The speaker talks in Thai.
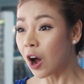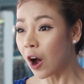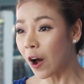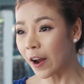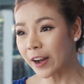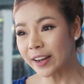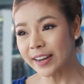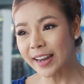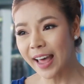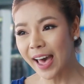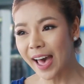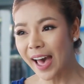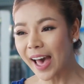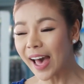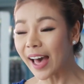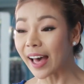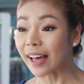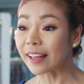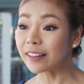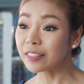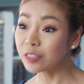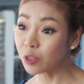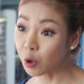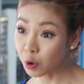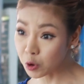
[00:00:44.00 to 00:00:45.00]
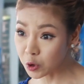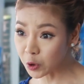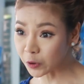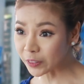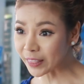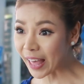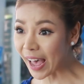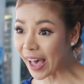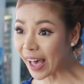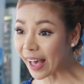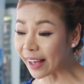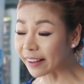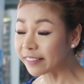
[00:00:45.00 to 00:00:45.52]
Honda
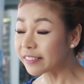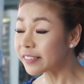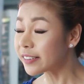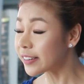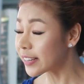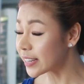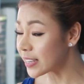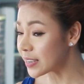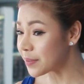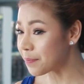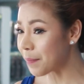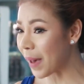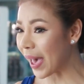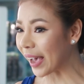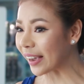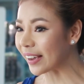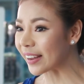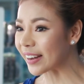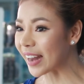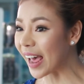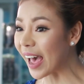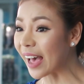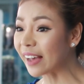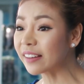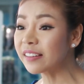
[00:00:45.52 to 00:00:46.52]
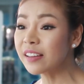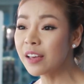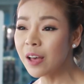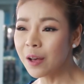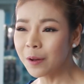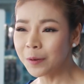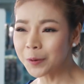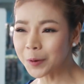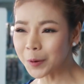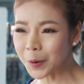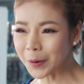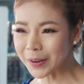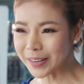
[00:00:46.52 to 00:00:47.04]
Toyota หรือแม้กระทั่ง
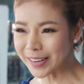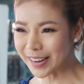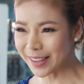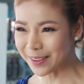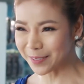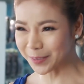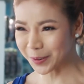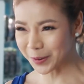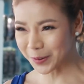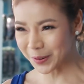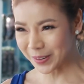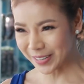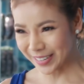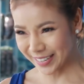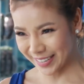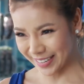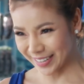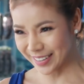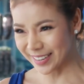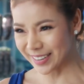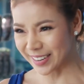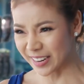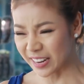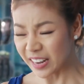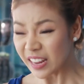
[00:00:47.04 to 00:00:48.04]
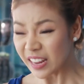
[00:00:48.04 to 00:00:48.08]
รถในรุ่นอื่